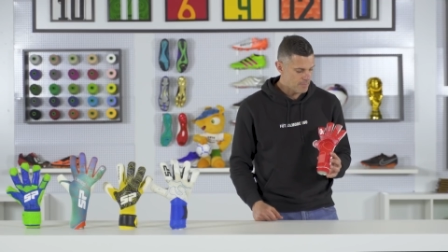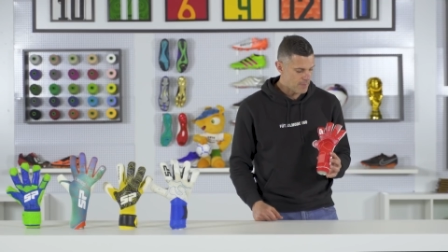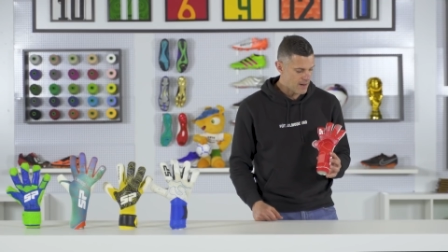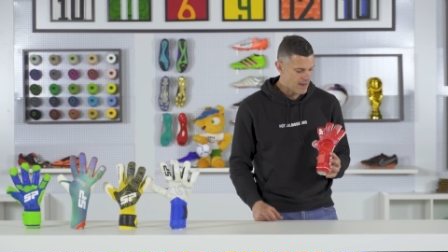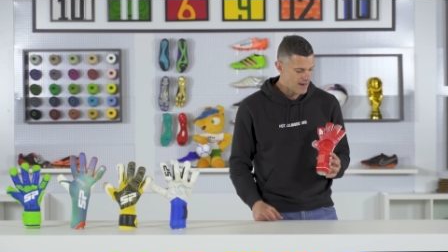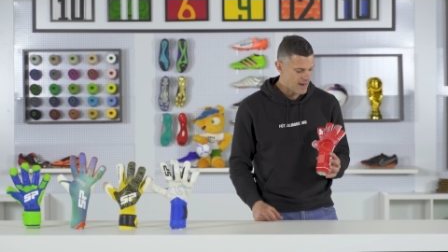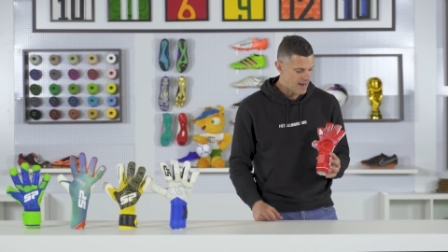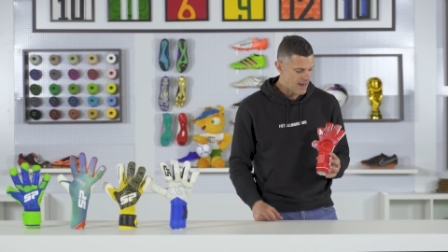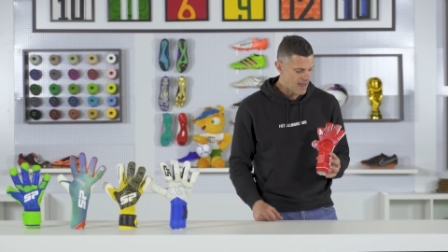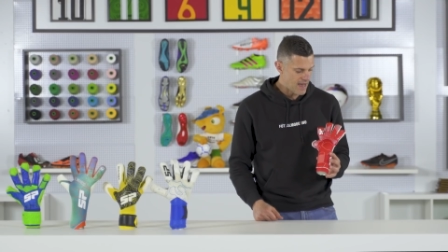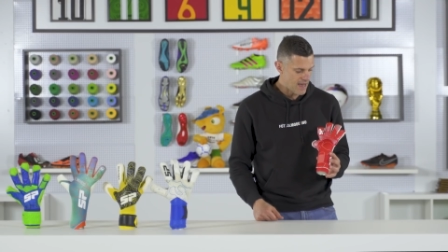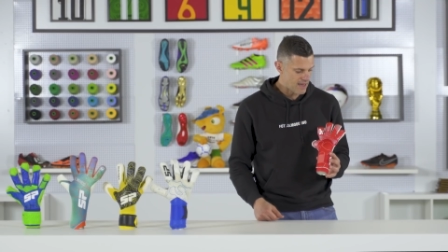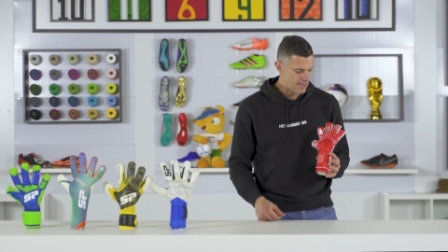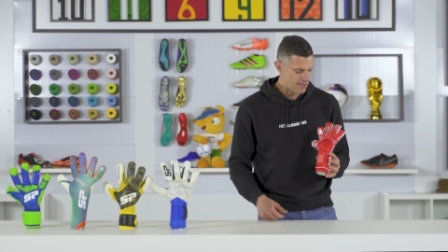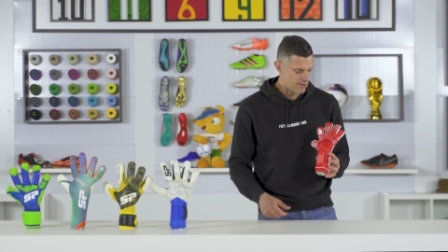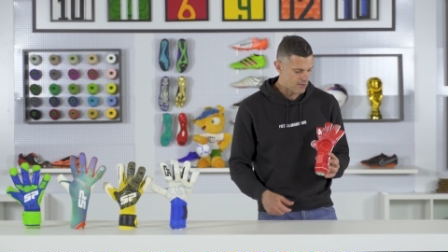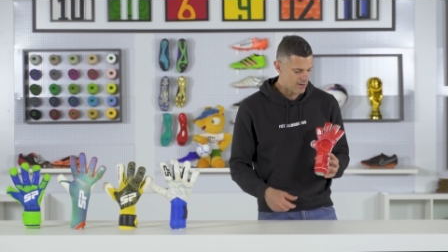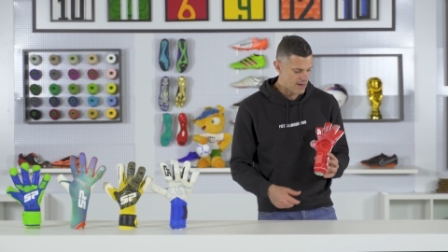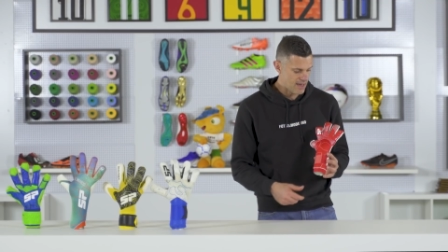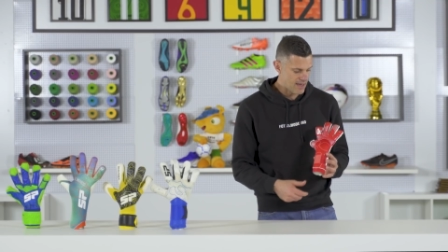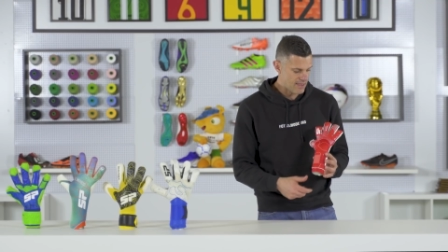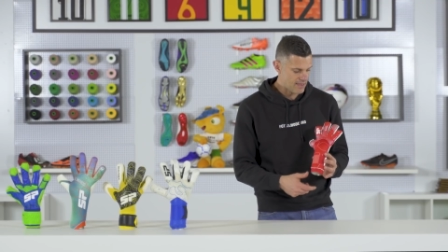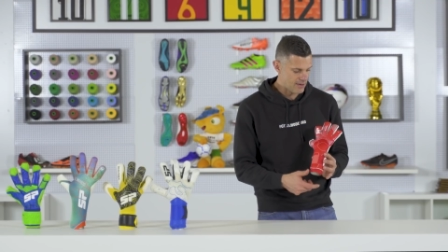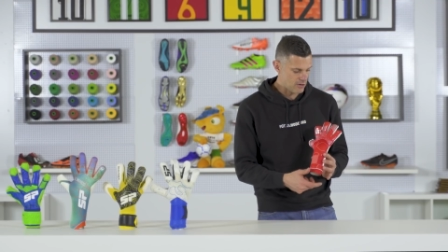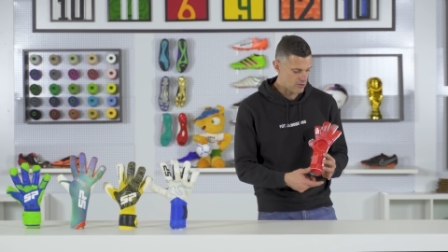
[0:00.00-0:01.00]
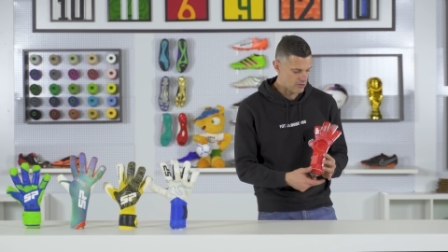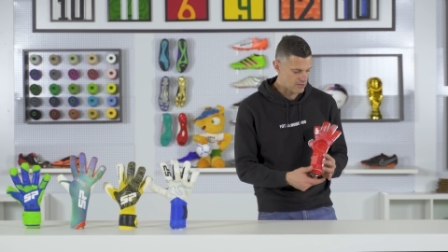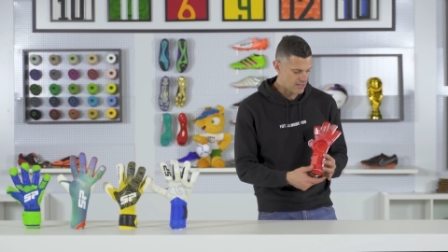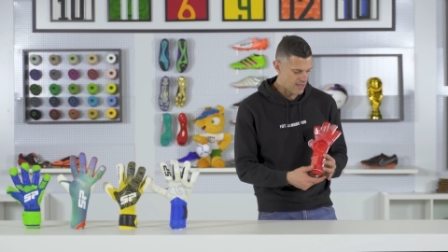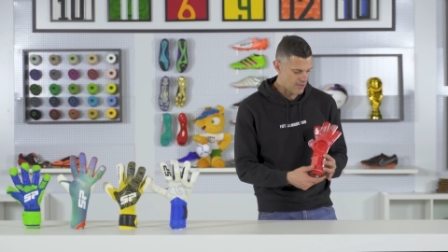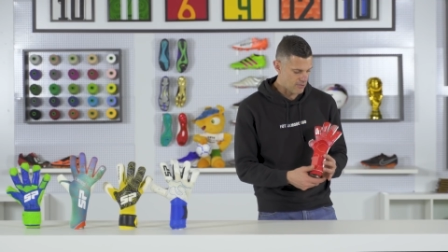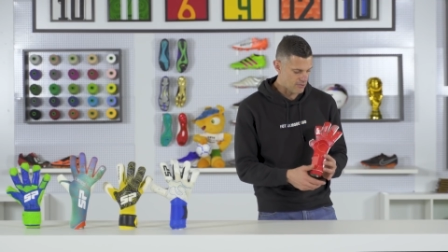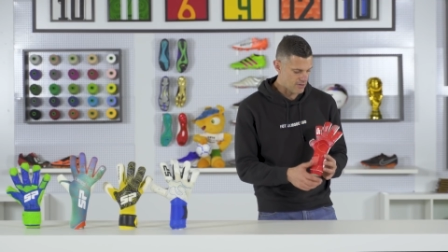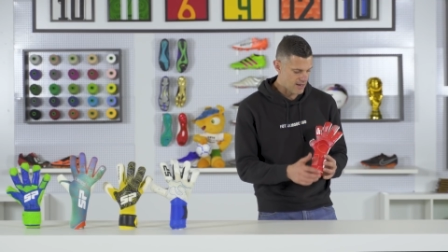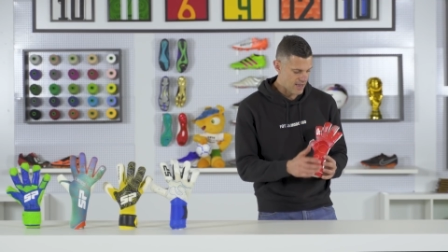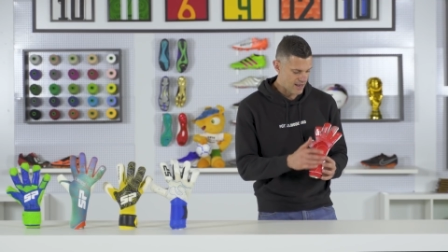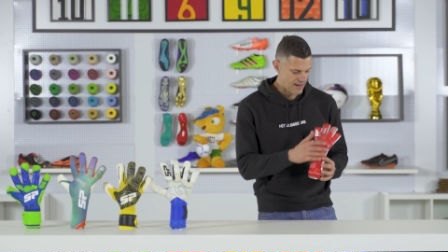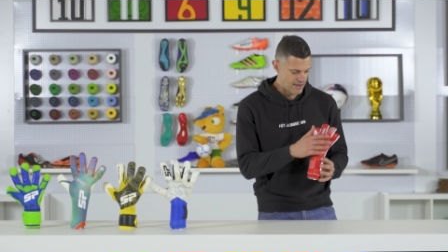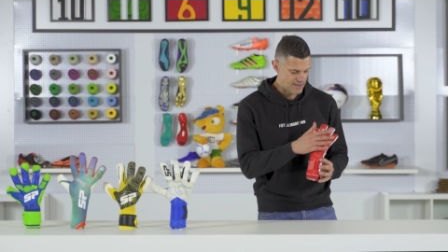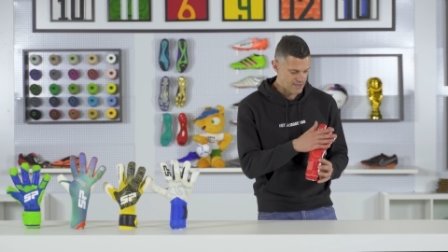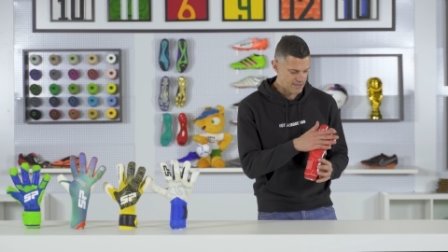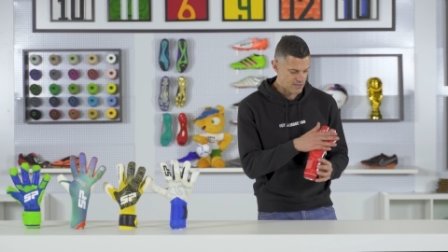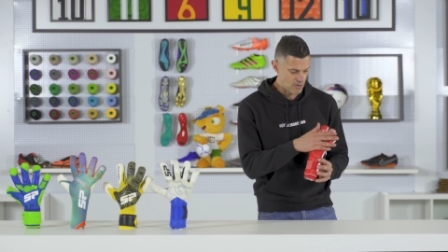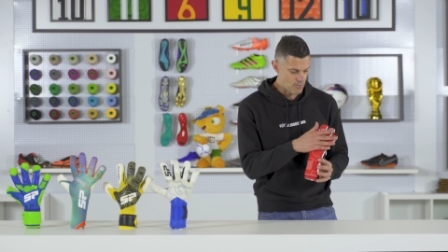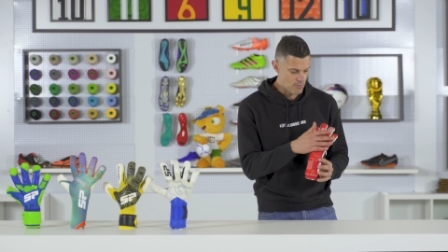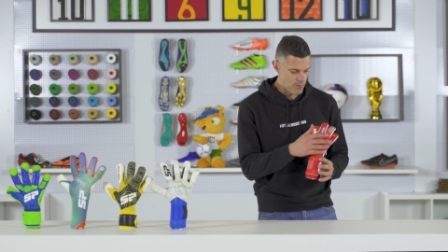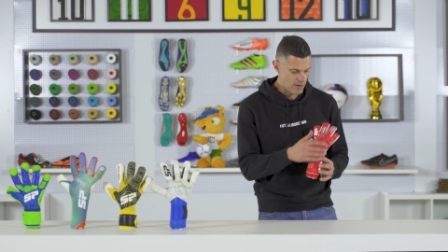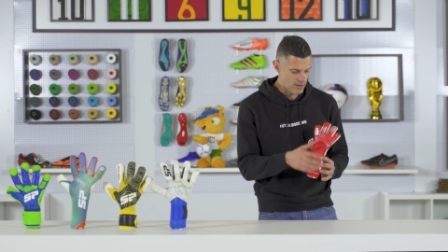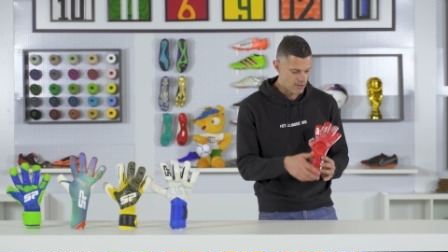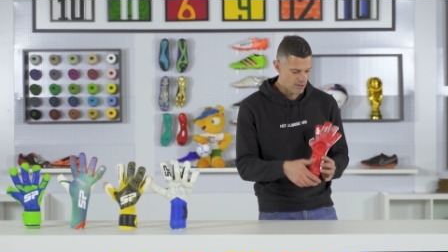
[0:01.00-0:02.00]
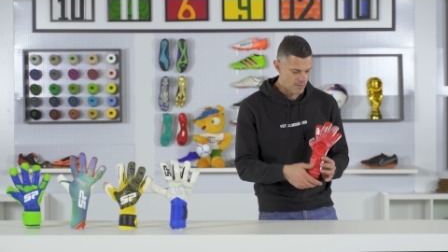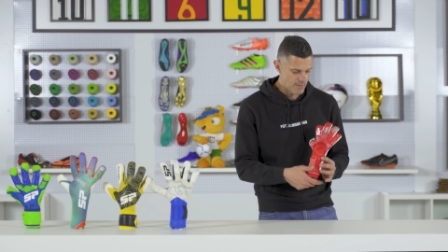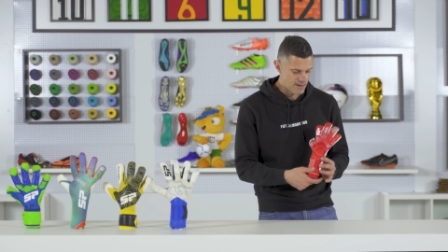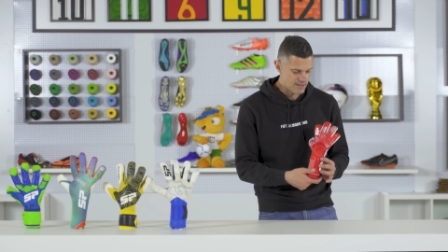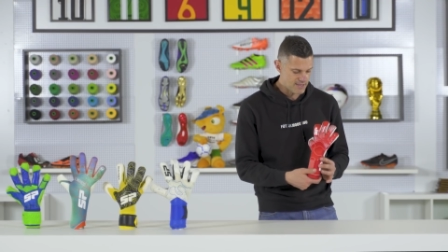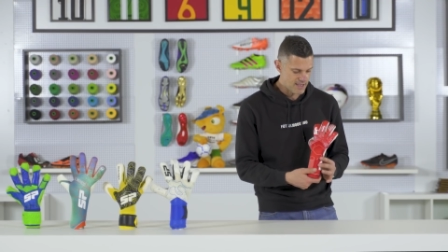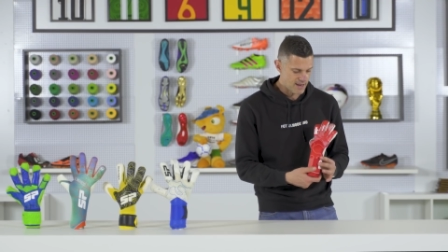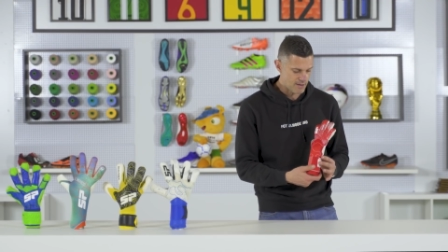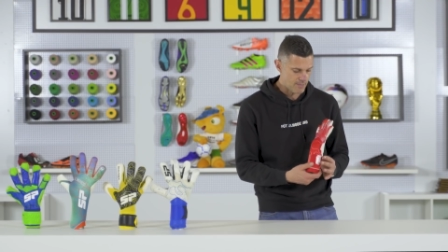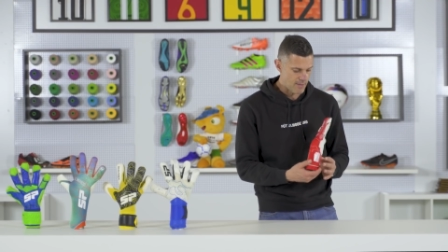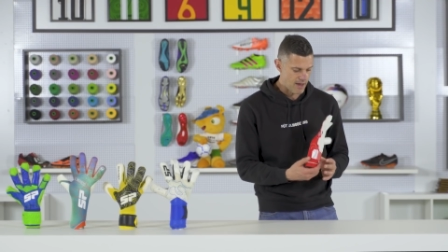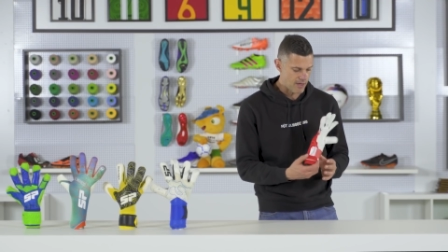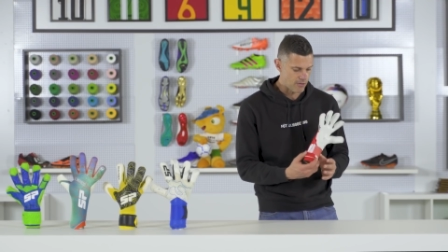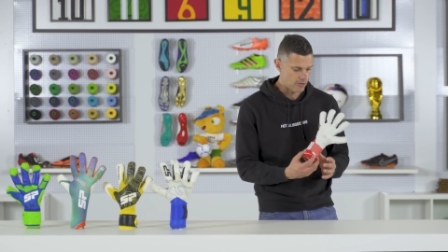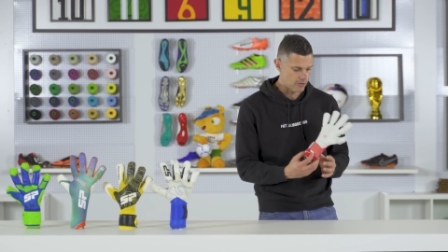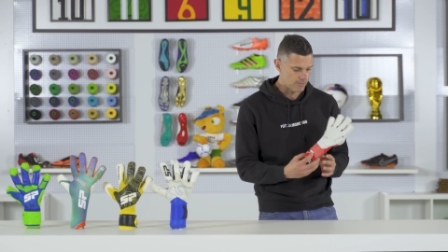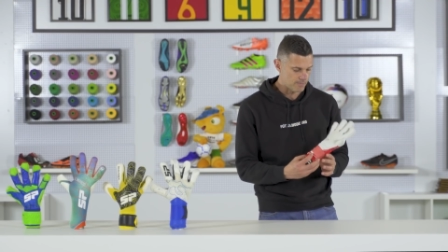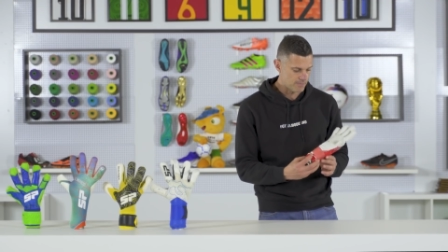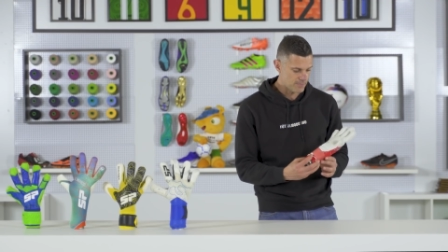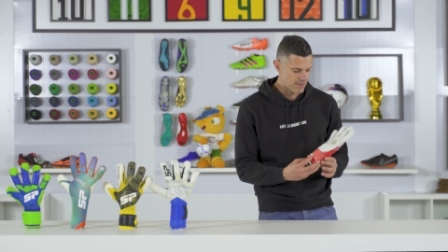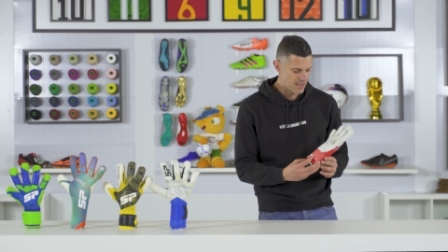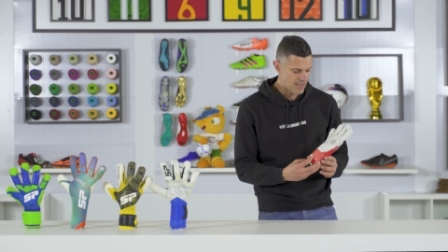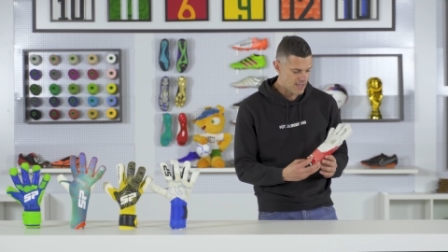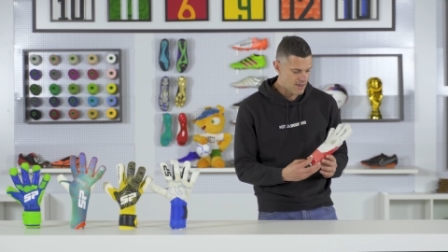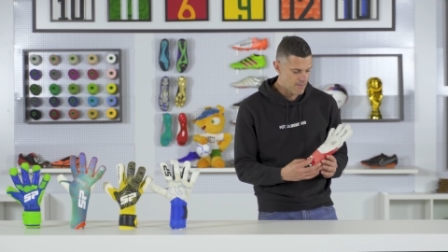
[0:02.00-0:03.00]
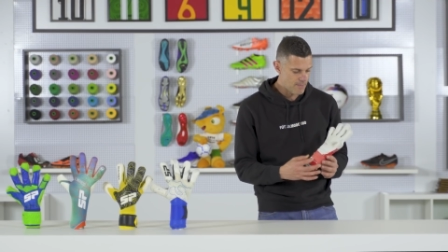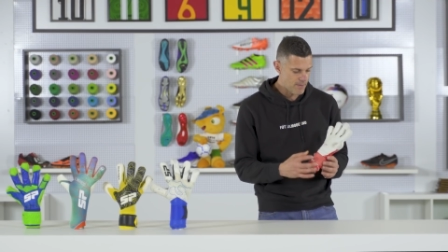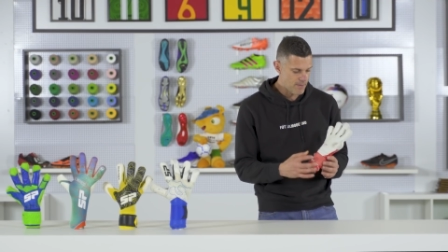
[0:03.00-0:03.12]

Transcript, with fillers: para la zona de los dedos, la que necesita un poquito más de armado. Y